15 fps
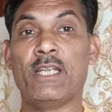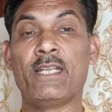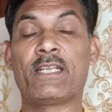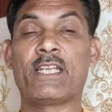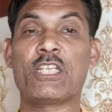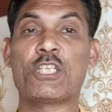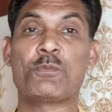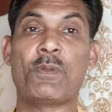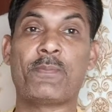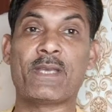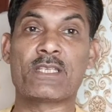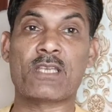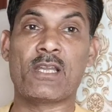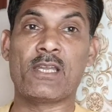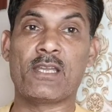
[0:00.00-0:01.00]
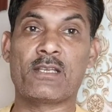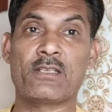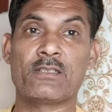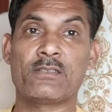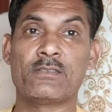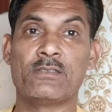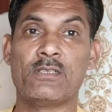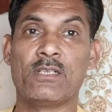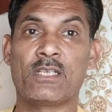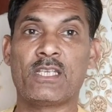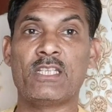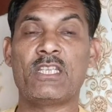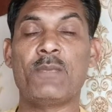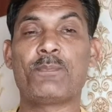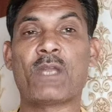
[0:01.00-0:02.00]
इंटरेस्ट पे पैसा लेकर
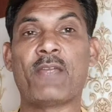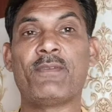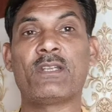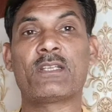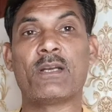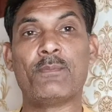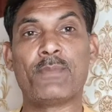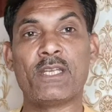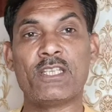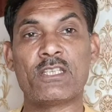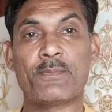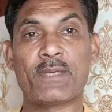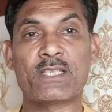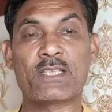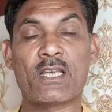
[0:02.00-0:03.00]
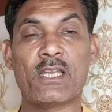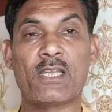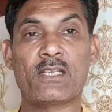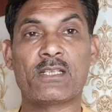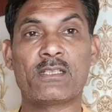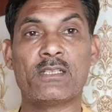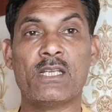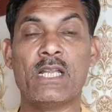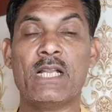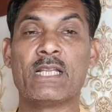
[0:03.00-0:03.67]
किसी प्राइवेट कंपनी से पैसा लेकर